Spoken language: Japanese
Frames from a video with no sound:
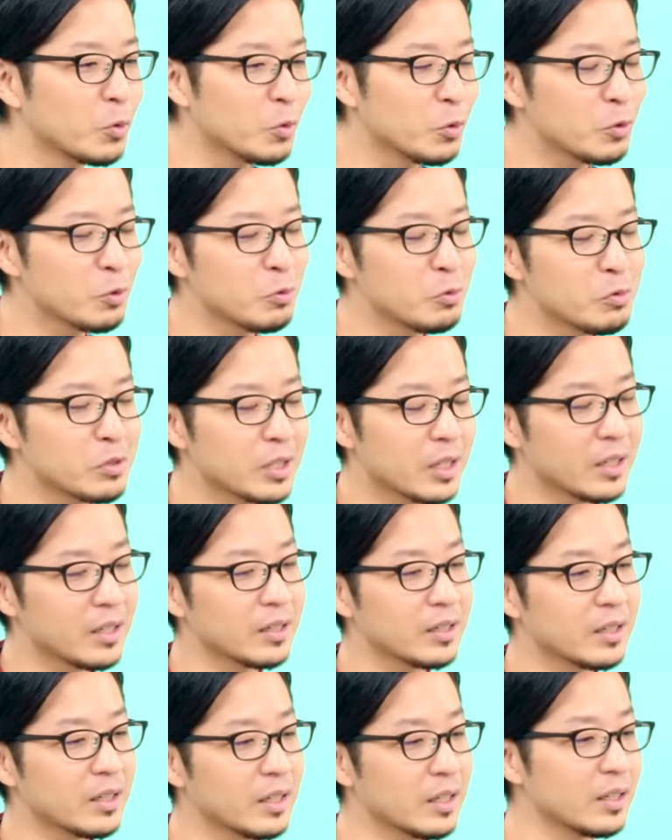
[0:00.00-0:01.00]
こういうさ
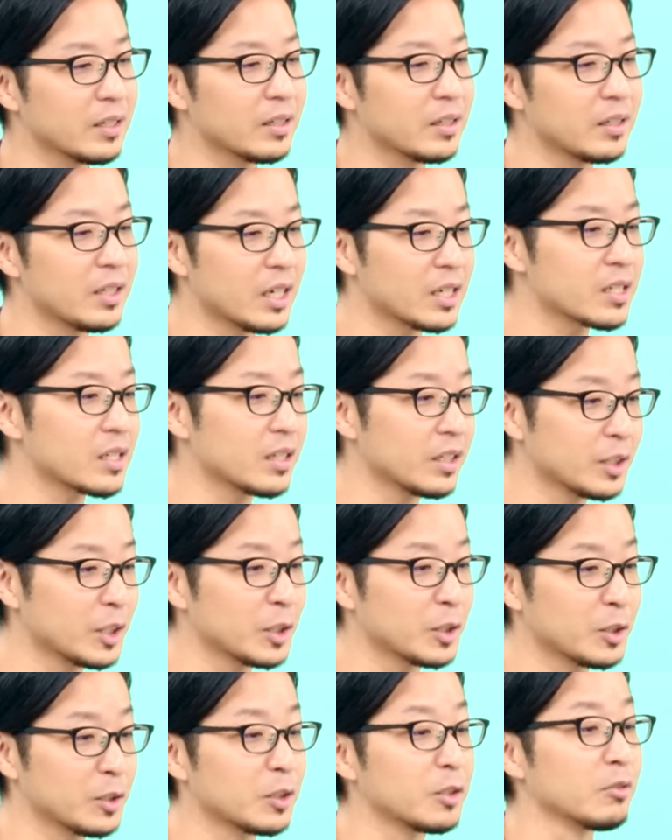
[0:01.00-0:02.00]
らけ出し
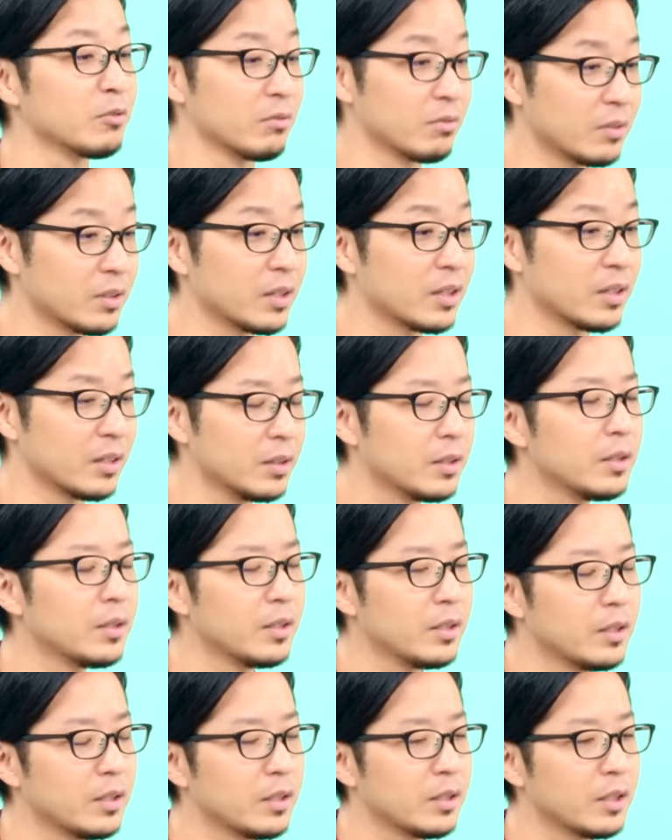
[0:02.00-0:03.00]
方っていうか、うんう
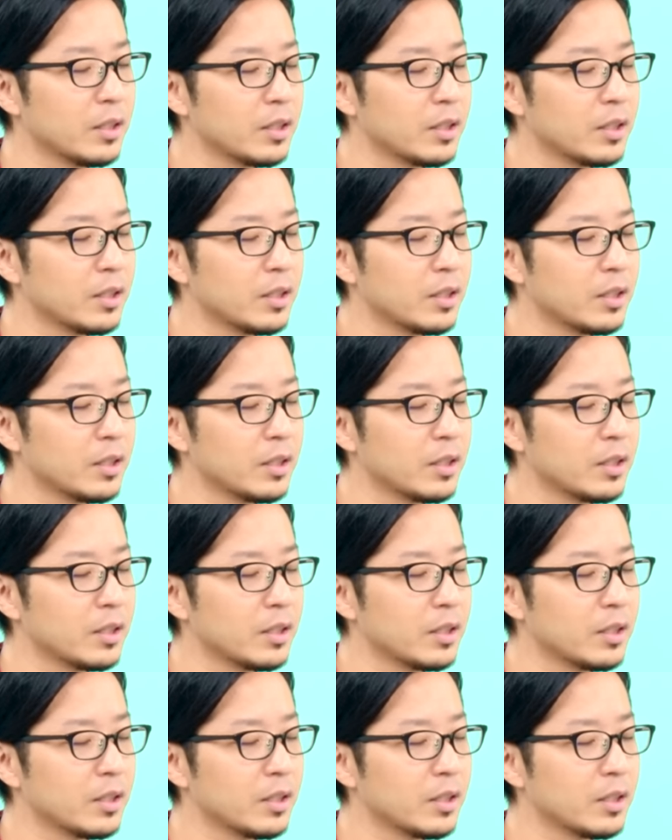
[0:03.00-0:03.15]
んうん、